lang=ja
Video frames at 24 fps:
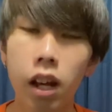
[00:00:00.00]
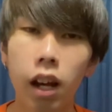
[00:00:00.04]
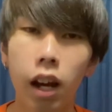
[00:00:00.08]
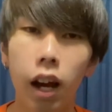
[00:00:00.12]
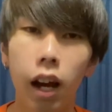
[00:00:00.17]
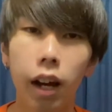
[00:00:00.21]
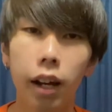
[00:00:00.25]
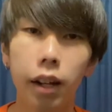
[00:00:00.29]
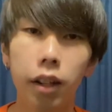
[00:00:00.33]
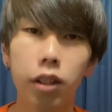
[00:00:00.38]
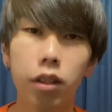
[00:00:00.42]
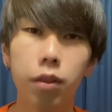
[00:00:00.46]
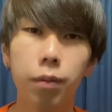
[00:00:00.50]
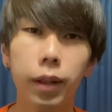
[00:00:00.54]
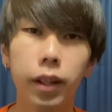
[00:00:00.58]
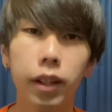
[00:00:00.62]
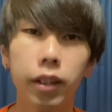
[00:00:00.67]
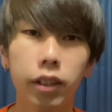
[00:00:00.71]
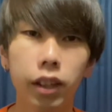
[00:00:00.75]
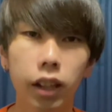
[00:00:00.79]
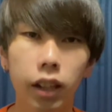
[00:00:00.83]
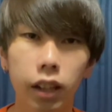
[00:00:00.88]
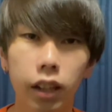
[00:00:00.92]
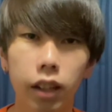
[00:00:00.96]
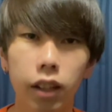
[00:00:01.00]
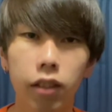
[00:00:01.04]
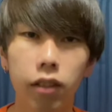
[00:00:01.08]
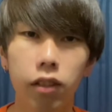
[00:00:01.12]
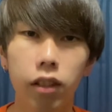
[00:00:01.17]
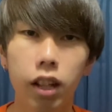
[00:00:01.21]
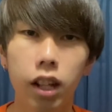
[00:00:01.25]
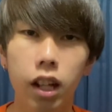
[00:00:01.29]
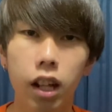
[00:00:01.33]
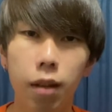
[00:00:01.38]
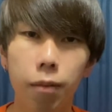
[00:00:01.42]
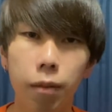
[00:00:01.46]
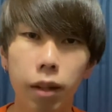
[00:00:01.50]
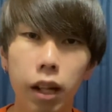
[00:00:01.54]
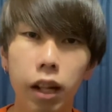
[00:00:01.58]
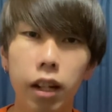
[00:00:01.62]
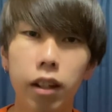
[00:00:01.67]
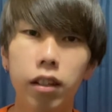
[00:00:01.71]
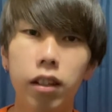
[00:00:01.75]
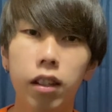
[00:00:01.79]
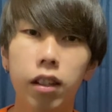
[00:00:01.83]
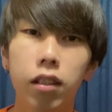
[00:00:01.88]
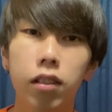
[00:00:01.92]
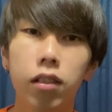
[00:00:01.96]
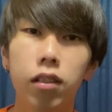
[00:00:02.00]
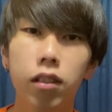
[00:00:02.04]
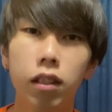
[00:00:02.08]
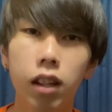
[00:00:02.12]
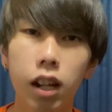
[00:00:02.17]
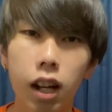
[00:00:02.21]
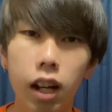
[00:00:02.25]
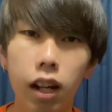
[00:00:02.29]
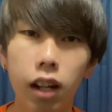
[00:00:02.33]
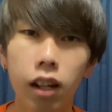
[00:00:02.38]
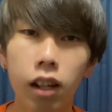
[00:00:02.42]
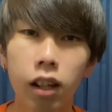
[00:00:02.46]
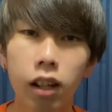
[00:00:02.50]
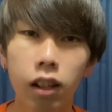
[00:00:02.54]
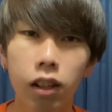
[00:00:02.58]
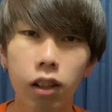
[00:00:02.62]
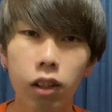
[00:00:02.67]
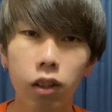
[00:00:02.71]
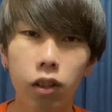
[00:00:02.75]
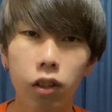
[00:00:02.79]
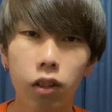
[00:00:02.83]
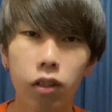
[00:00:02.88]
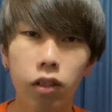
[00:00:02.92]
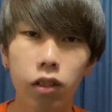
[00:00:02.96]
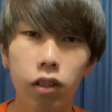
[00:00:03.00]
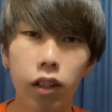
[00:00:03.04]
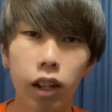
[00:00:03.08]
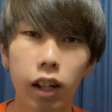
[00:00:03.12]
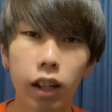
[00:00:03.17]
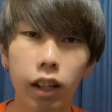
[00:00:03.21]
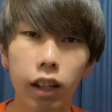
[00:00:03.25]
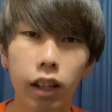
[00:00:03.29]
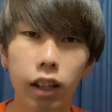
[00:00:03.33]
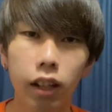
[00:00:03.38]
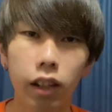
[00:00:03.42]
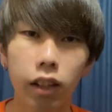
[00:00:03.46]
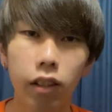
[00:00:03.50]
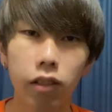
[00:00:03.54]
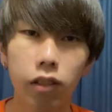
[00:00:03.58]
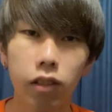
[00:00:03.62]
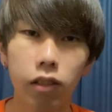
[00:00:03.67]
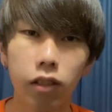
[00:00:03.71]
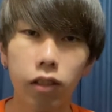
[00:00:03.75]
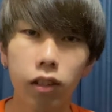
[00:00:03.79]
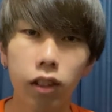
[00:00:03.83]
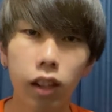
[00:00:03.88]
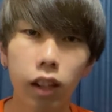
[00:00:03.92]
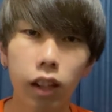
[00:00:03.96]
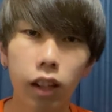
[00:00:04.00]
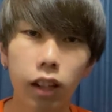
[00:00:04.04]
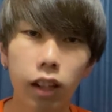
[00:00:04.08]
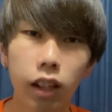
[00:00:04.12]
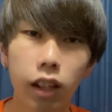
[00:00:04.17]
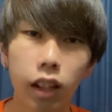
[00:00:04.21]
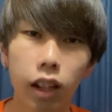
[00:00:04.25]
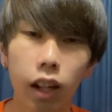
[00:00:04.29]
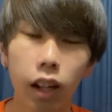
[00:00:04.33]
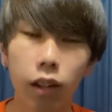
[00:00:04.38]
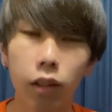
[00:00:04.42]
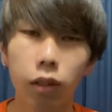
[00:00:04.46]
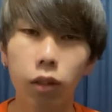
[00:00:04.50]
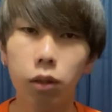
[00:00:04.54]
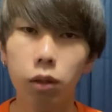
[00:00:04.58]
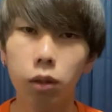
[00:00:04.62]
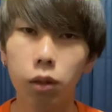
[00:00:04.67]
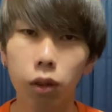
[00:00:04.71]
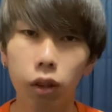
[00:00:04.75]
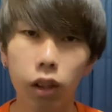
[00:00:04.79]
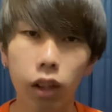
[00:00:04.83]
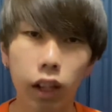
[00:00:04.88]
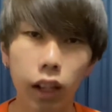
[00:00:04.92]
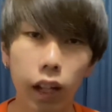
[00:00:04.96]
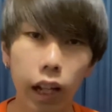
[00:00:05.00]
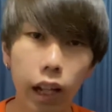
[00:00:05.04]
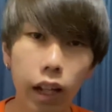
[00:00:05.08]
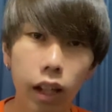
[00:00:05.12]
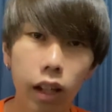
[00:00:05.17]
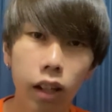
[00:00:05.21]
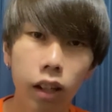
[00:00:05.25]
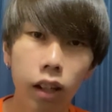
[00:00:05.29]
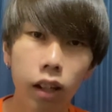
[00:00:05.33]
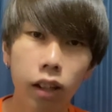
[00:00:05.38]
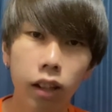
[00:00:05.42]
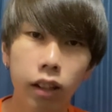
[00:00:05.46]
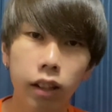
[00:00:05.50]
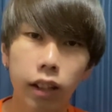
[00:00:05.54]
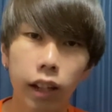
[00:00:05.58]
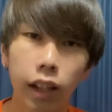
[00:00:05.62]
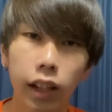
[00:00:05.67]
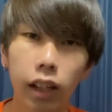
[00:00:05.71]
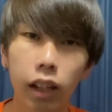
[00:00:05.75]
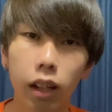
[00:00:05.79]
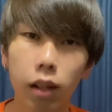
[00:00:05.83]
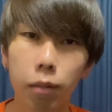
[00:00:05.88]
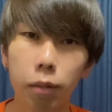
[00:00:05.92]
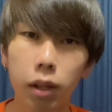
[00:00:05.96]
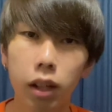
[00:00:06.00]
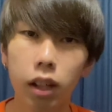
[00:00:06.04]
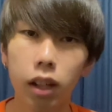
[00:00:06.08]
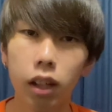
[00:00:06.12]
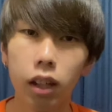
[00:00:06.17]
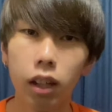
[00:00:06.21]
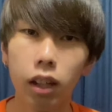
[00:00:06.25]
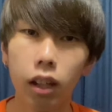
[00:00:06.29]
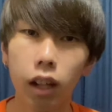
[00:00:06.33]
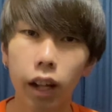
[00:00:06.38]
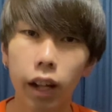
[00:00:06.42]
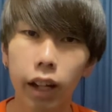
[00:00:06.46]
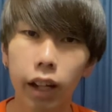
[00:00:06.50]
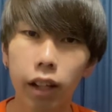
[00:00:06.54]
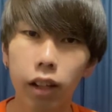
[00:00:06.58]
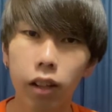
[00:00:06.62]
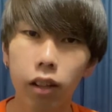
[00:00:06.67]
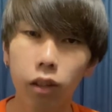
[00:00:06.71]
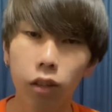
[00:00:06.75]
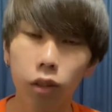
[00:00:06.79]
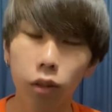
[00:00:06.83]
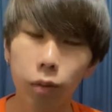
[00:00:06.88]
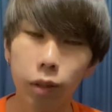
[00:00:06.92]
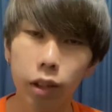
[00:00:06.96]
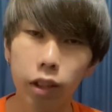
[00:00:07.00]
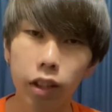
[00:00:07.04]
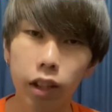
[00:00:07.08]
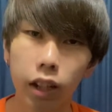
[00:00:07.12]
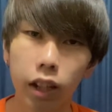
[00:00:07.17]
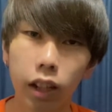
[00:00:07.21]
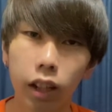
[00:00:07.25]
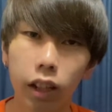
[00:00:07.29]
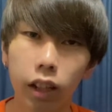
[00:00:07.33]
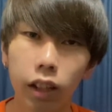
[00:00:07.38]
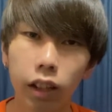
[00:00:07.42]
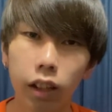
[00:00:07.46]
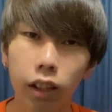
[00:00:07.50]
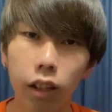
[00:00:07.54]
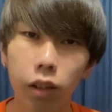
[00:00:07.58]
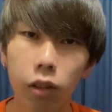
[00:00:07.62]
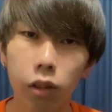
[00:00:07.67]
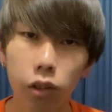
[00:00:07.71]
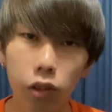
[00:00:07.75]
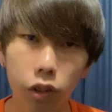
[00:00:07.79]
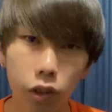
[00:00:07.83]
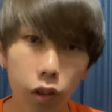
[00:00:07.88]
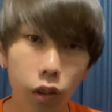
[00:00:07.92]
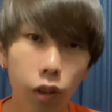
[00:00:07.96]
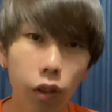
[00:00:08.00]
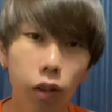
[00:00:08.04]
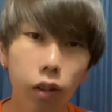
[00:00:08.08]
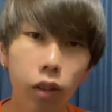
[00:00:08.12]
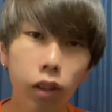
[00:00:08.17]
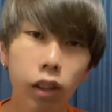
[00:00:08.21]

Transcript: あれ素晴らしかったですね。山原選手がクロス上げた瞬間にあの動きね。斜め入ると見せかけて後ろ